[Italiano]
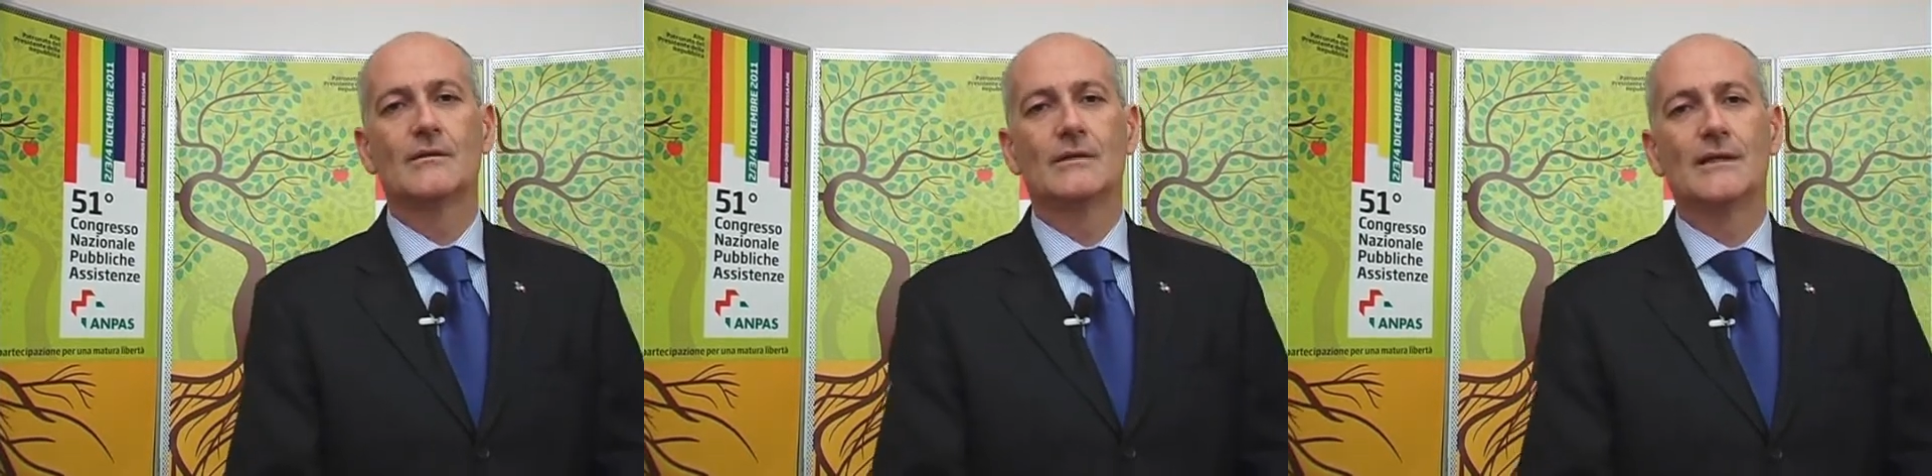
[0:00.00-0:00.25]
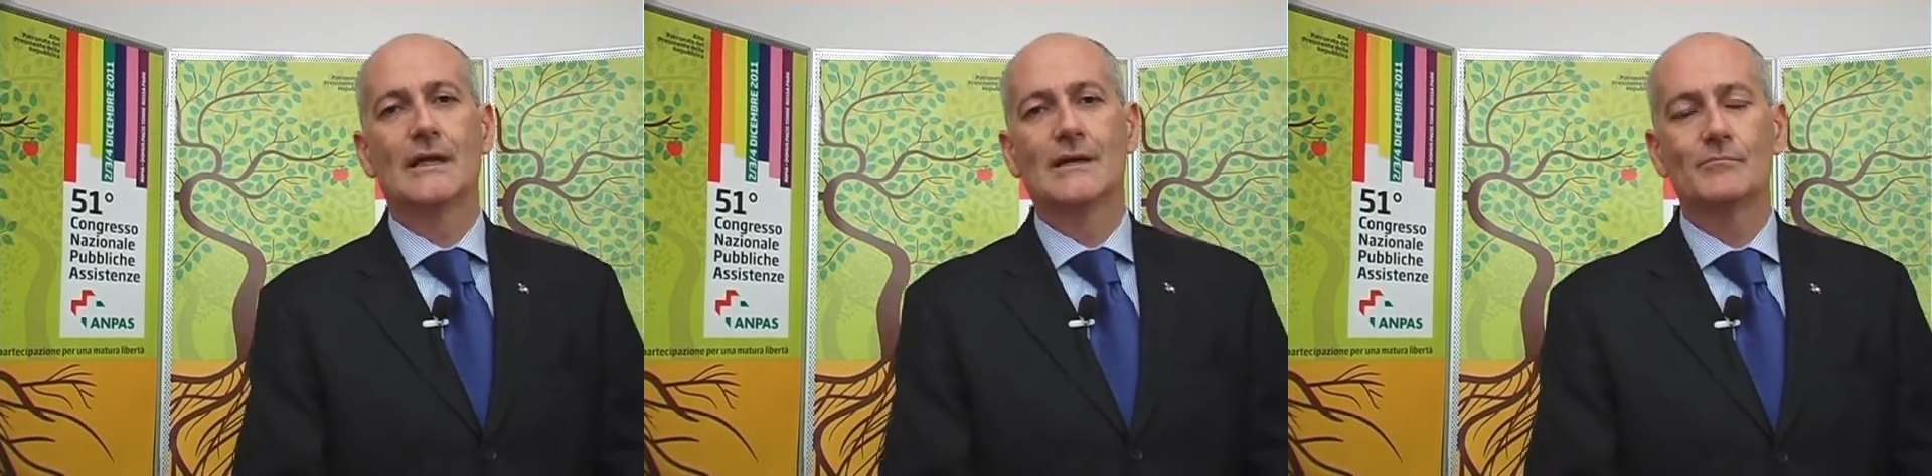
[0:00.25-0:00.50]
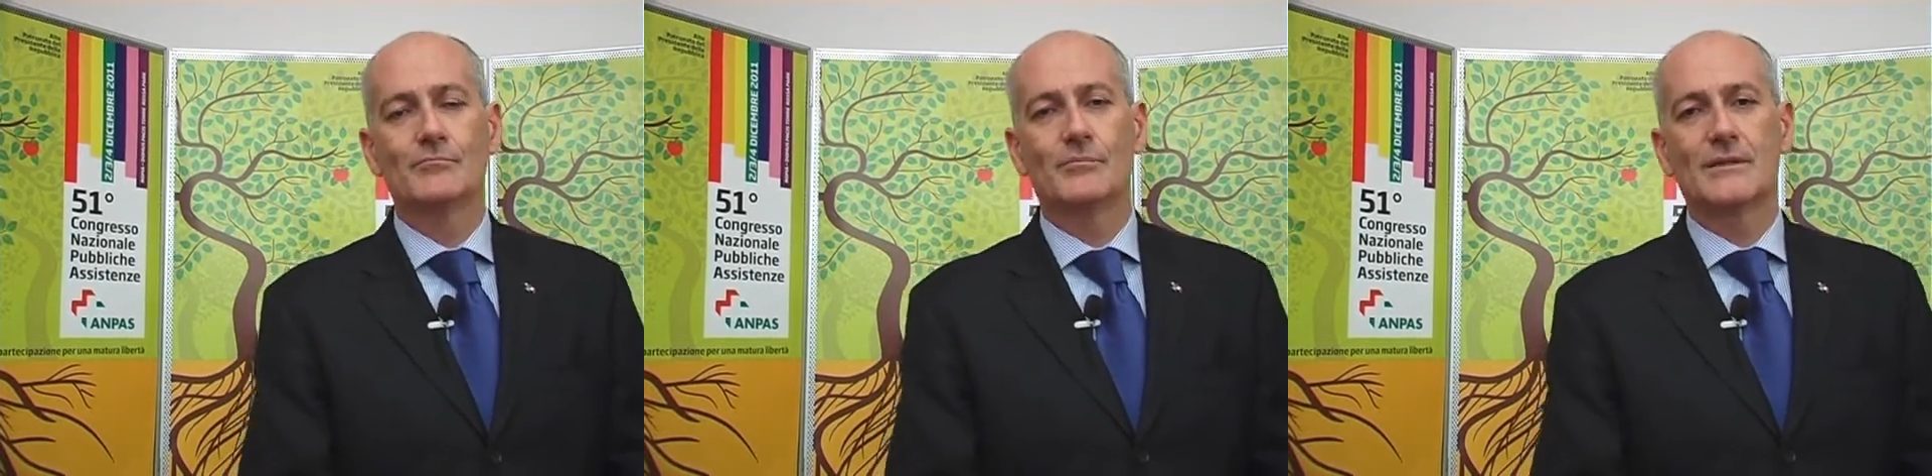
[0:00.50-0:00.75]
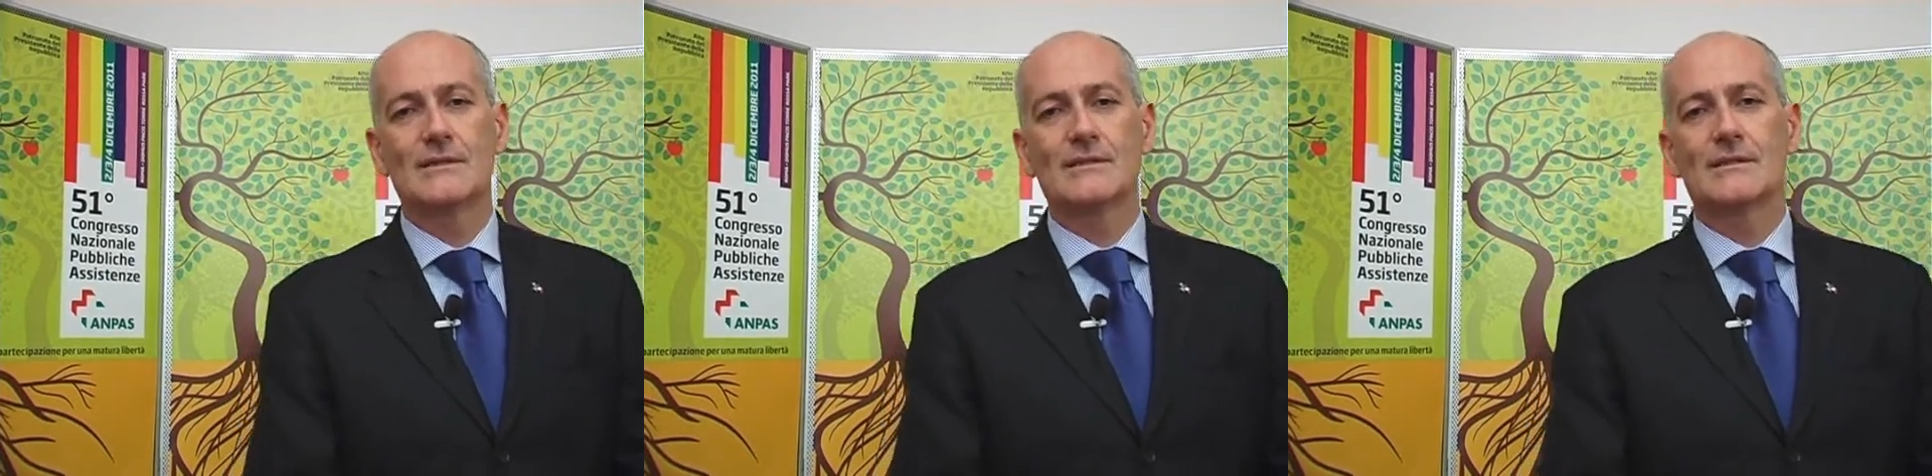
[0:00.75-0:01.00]
di
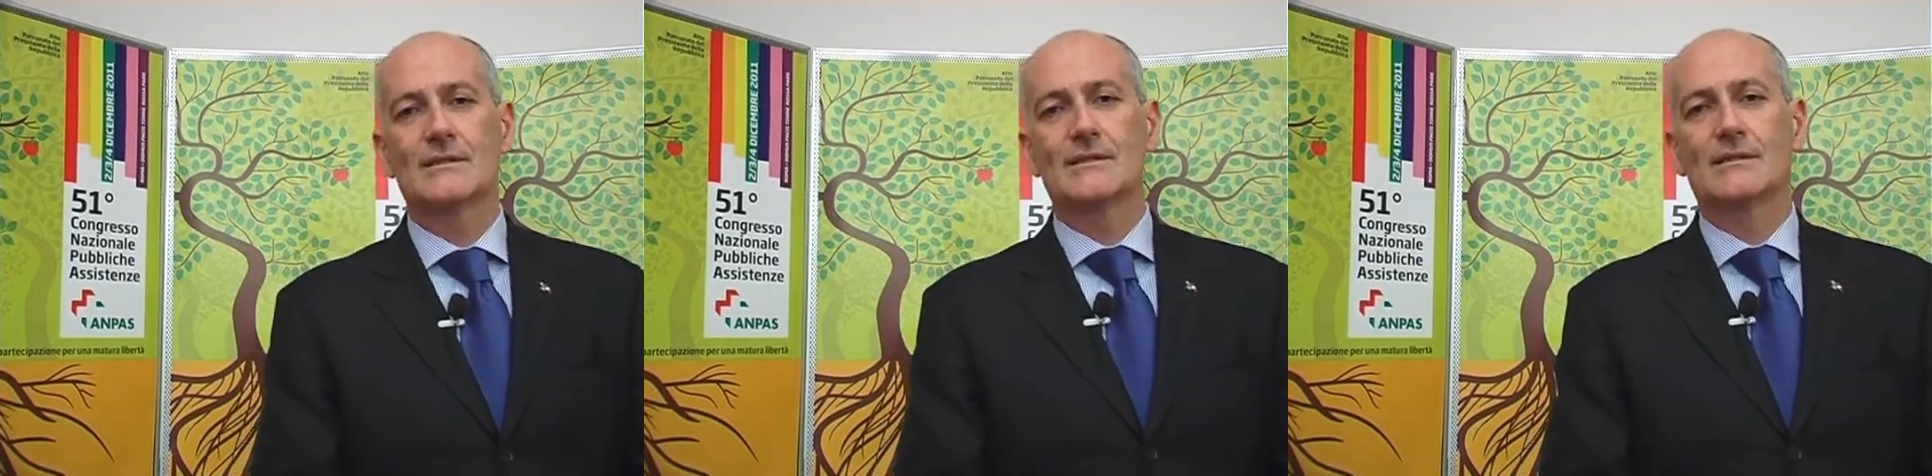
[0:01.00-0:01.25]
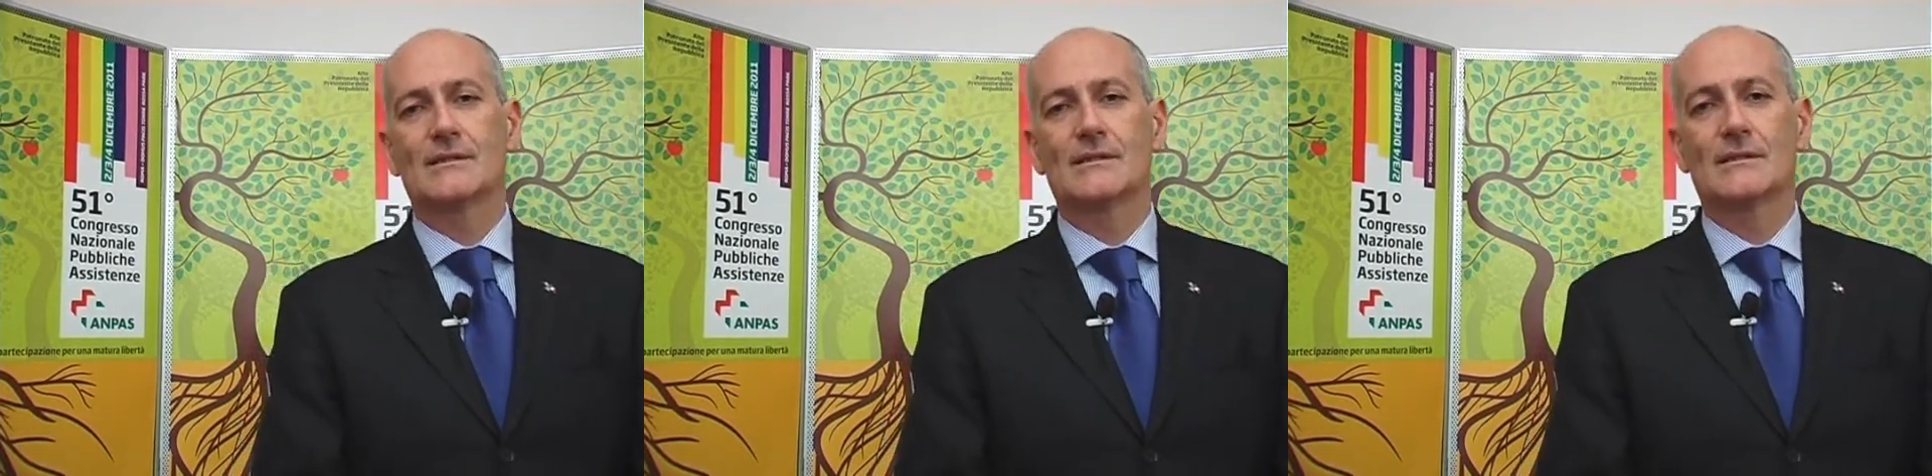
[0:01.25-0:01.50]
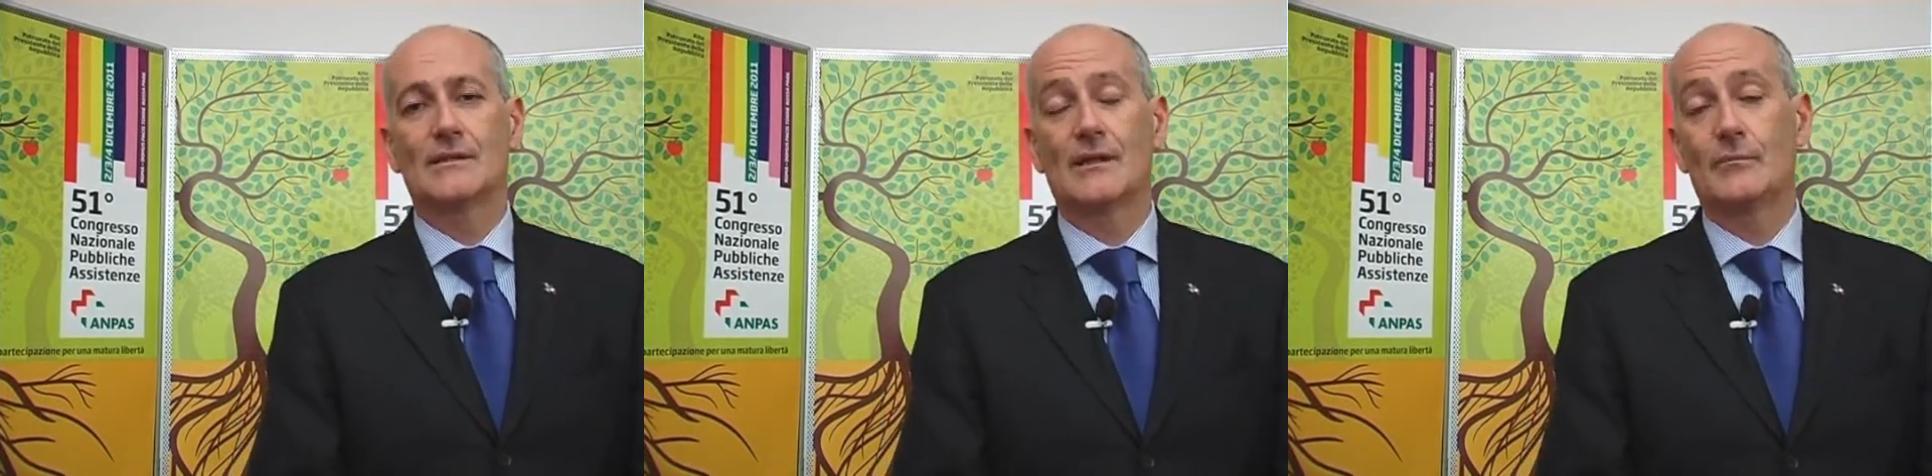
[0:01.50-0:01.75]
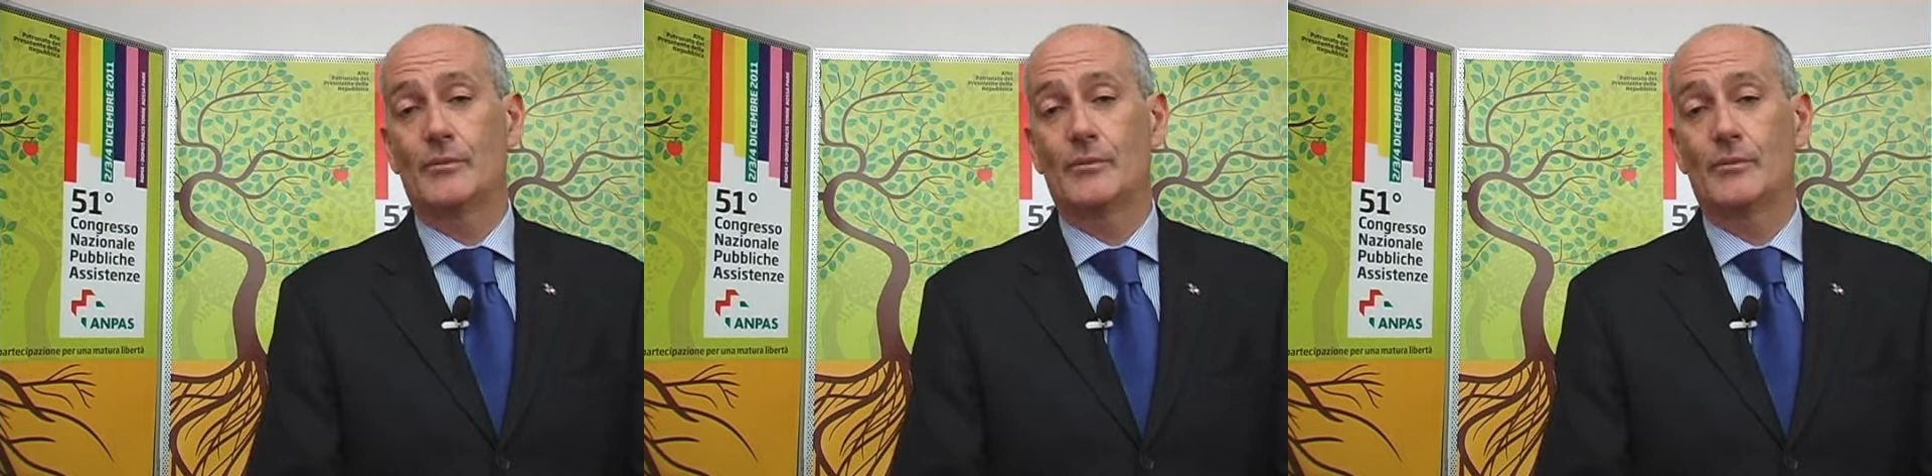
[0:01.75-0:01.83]
AMPAS è eh,